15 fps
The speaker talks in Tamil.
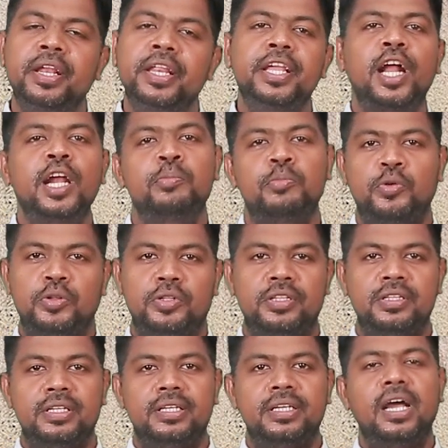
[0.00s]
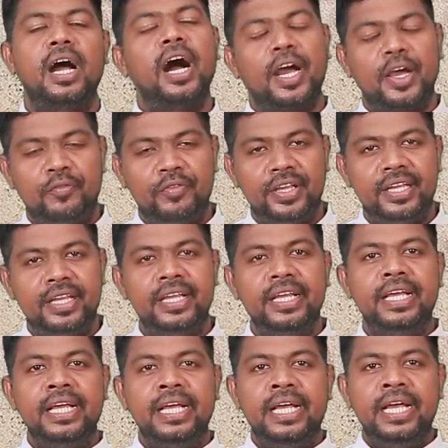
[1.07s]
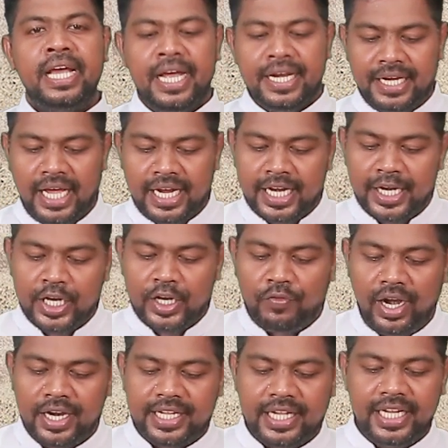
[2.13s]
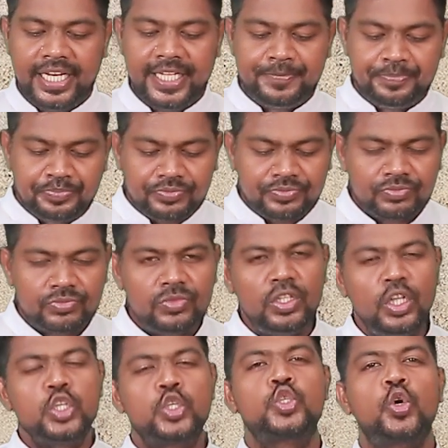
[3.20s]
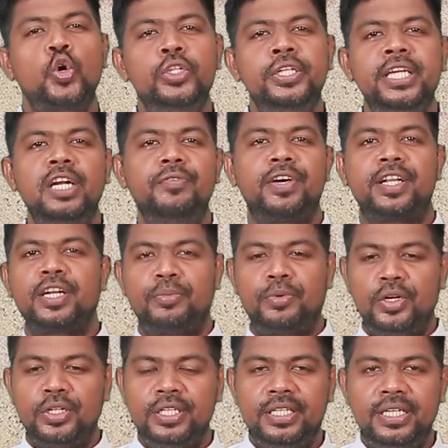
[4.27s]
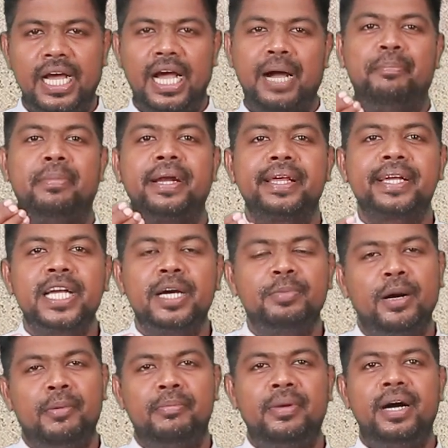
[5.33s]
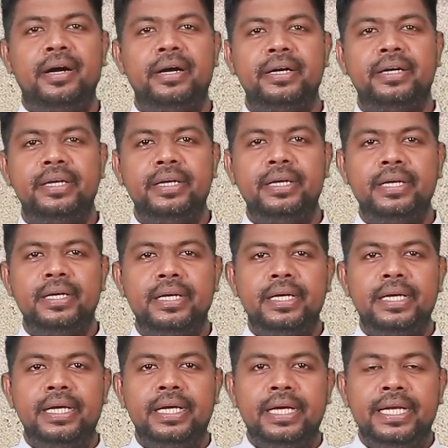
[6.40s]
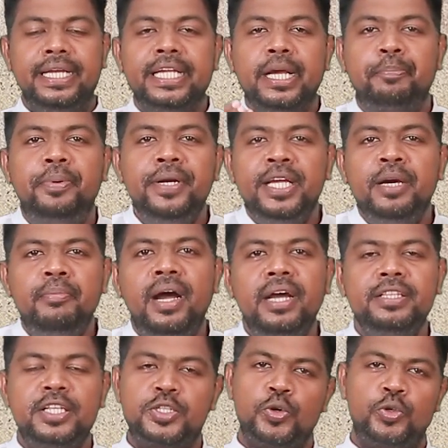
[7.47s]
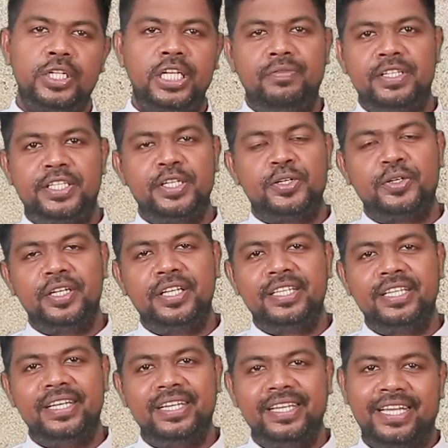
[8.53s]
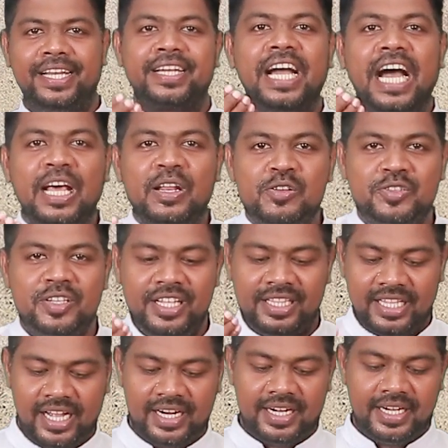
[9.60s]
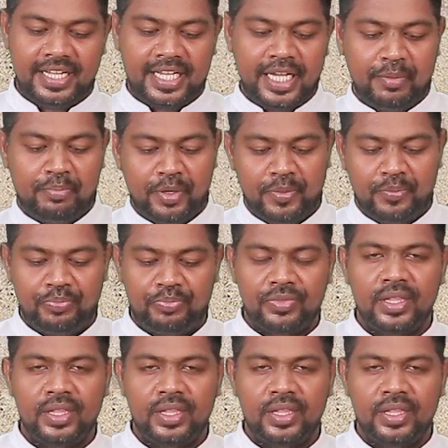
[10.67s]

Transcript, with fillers: மரியாளும் ஒருத்து ஆகவே நாங்கள் எங்கள் வாழ்க்கையிலே சோதனைகள் வருகிற பொழுது அம்மாட்ட கேட்போம் அம்மா நீங்கள் எப்படியம்மா இந்த சோதனை வெற்றி கொண்டீங்க எனக்கு ஆலோசனை தாங்கன்னு கேட்போம்